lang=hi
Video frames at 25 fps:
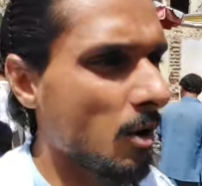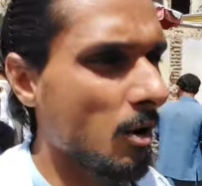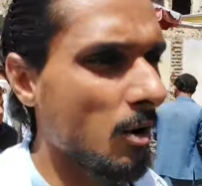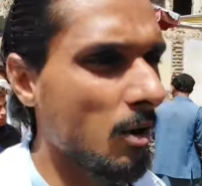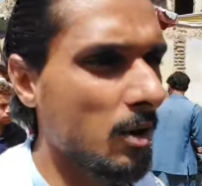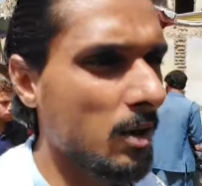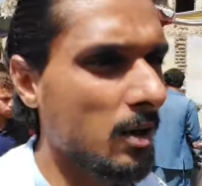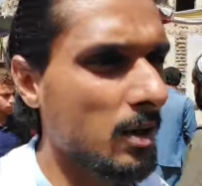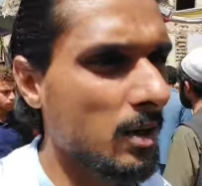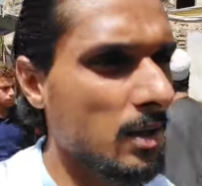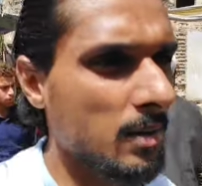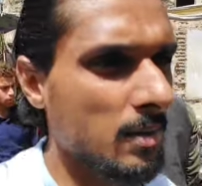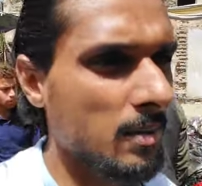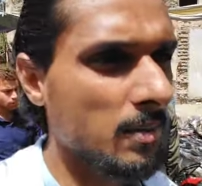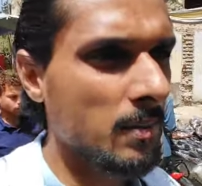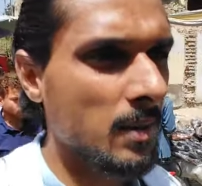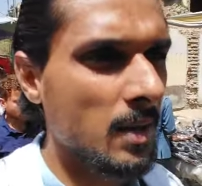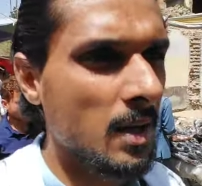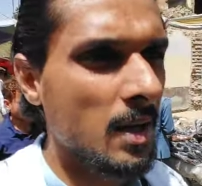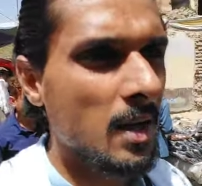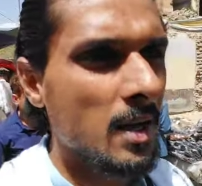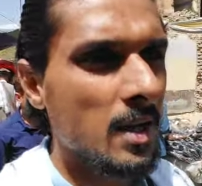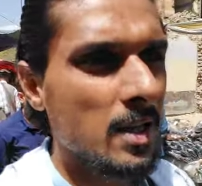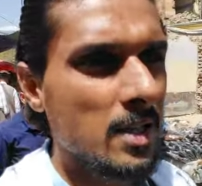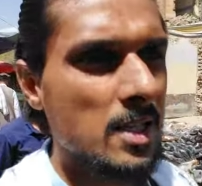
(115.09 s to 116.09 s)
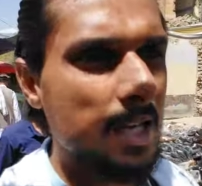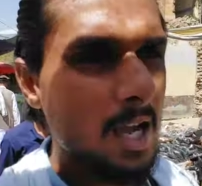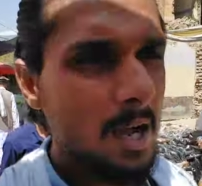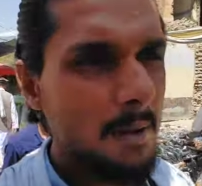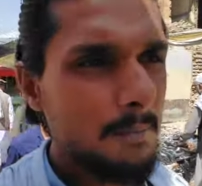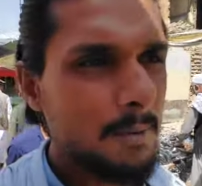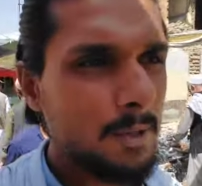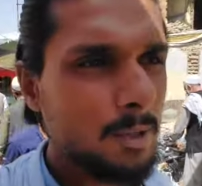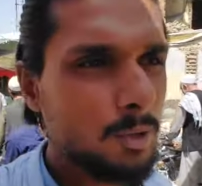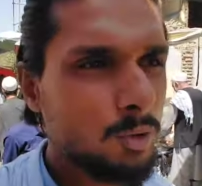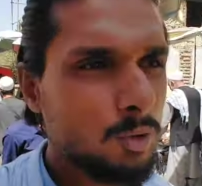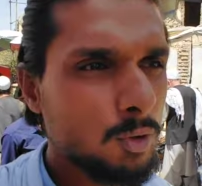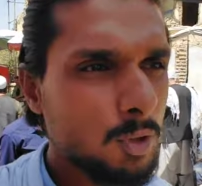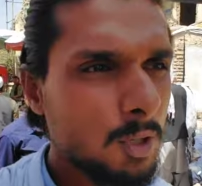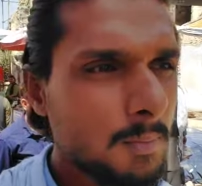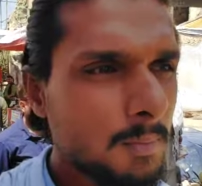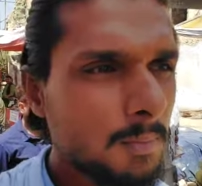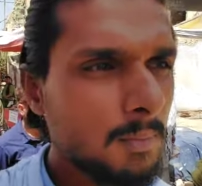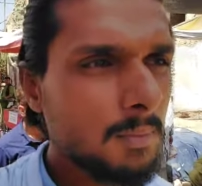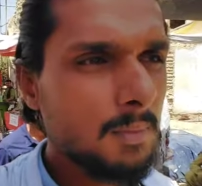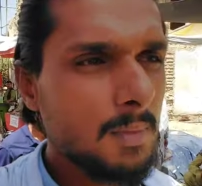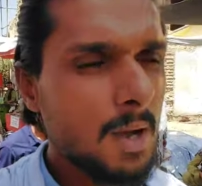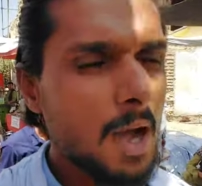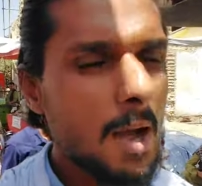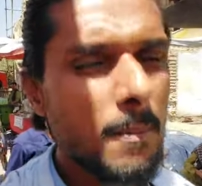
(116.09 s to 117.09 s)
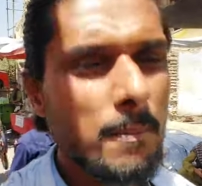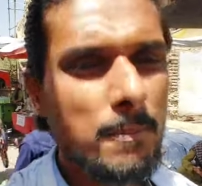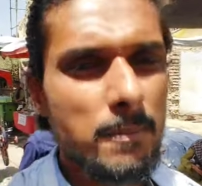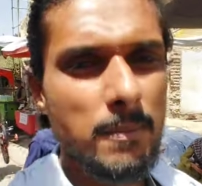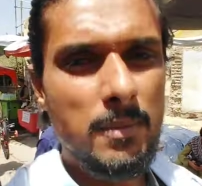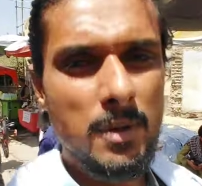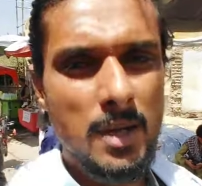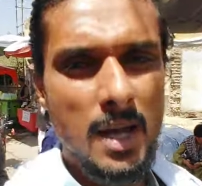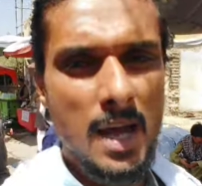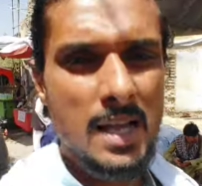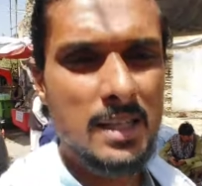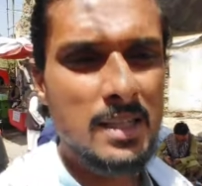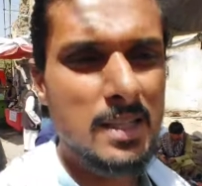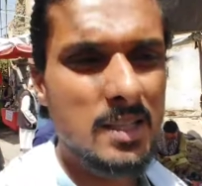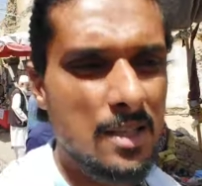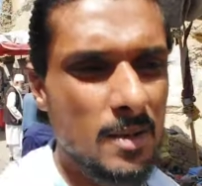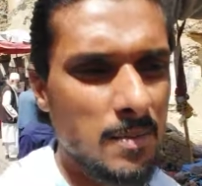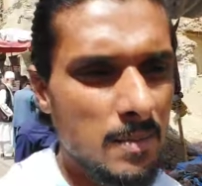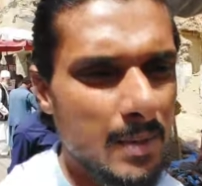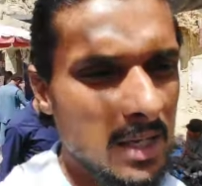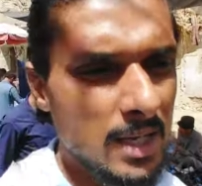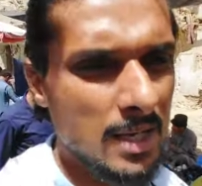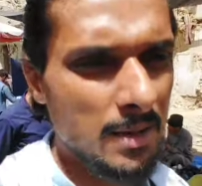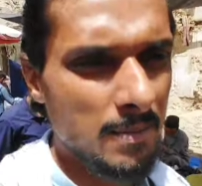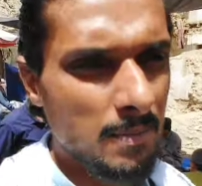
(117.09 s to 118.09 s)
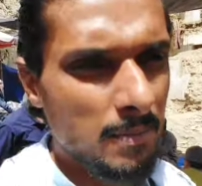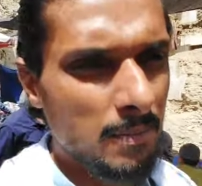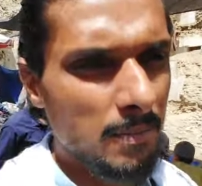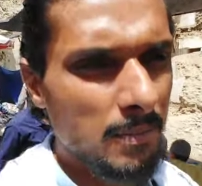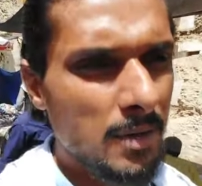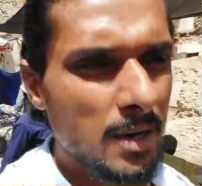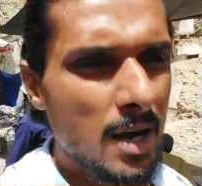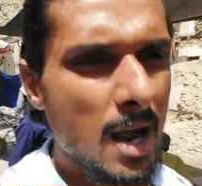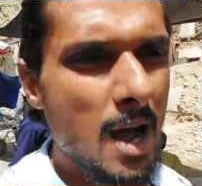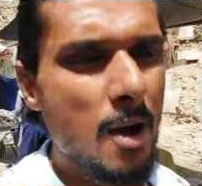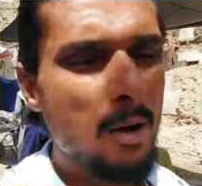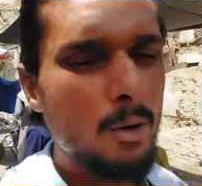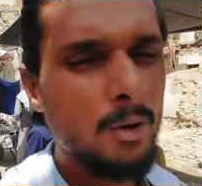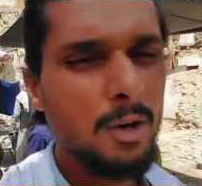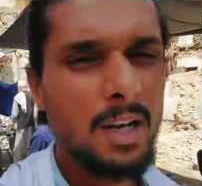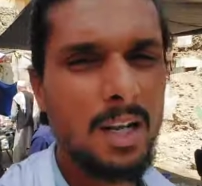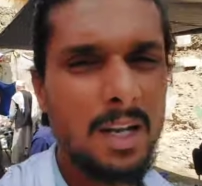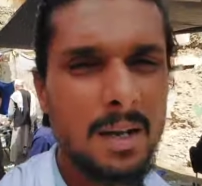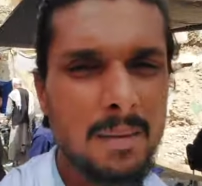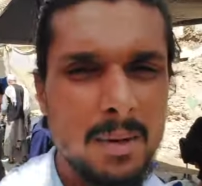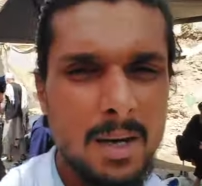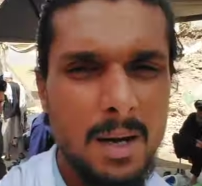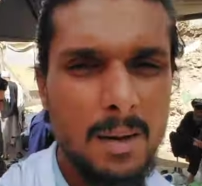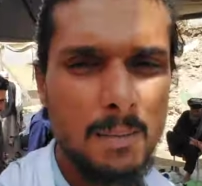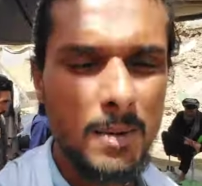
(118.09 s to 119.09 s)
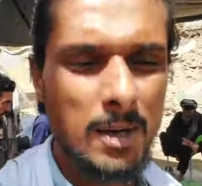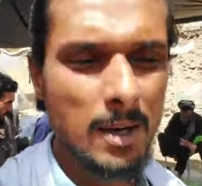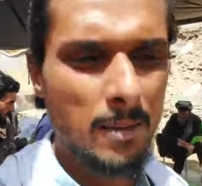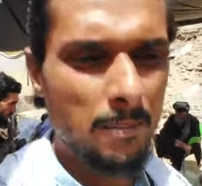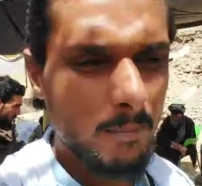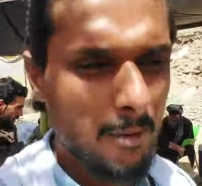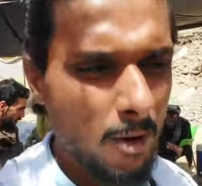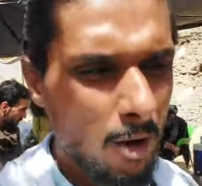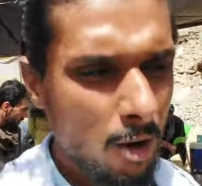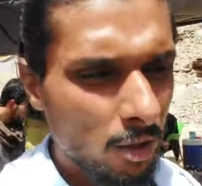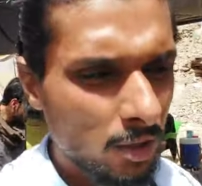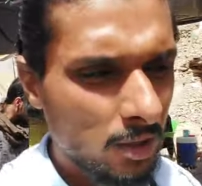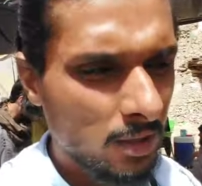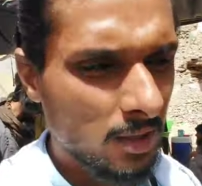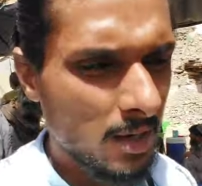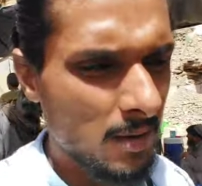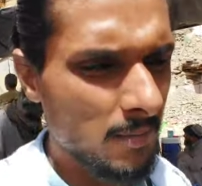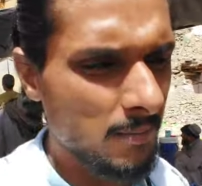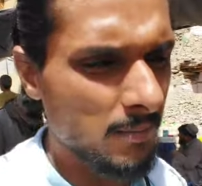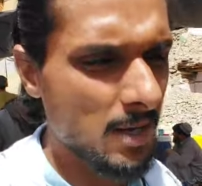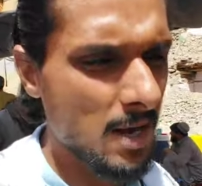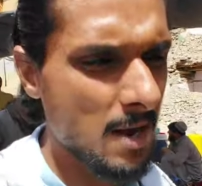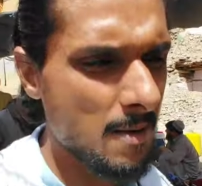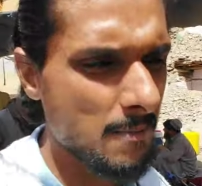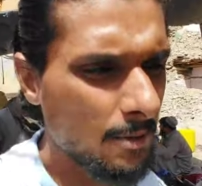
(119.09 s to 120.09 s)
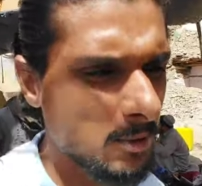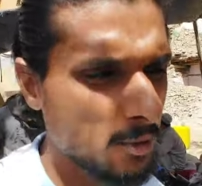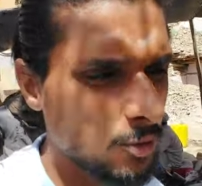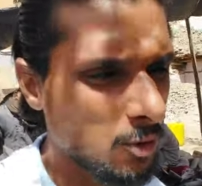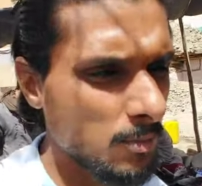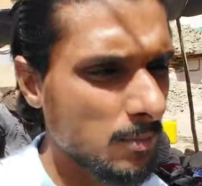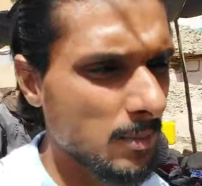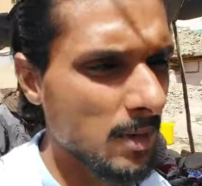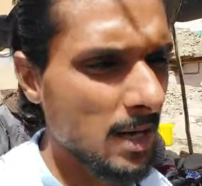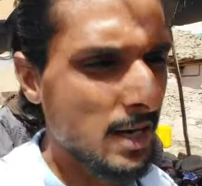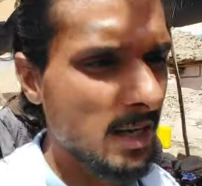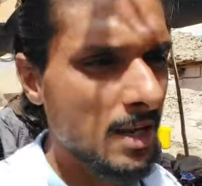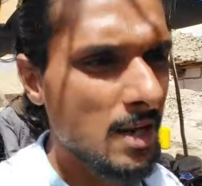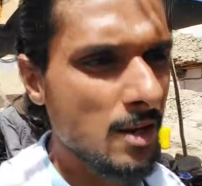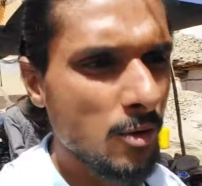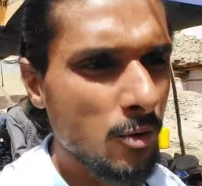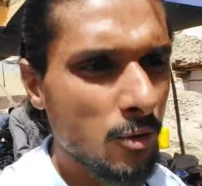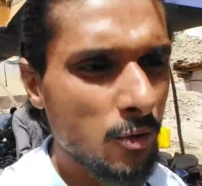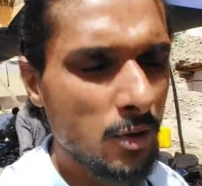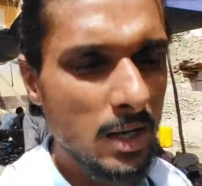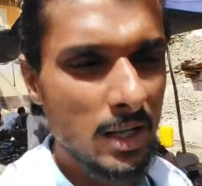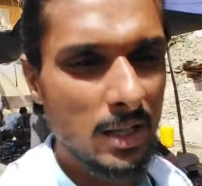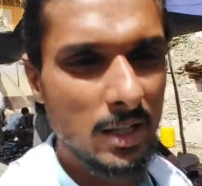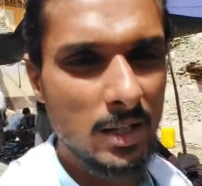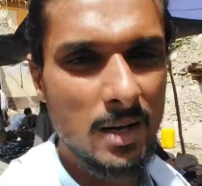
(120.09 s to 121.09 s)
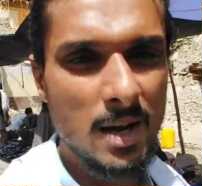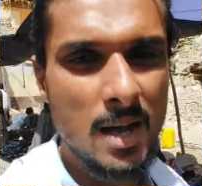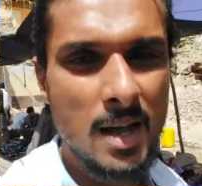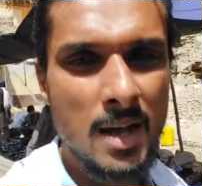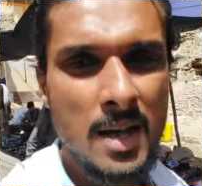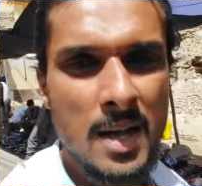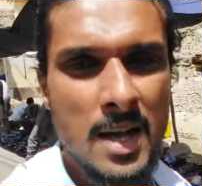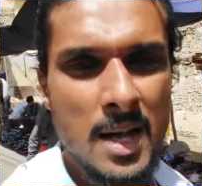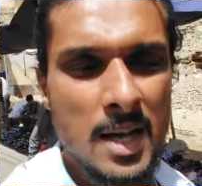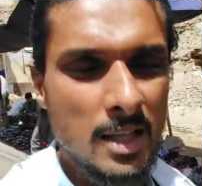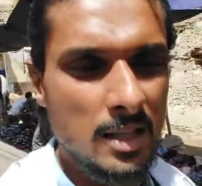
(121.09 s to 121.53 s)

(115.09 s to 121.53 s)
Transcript: और यहाँ पे जुर्म अब ऐसे समझ लें ना होने के बराबर है बहुत कम यहाँ पे जुर्म रह गए क्योंकि इतना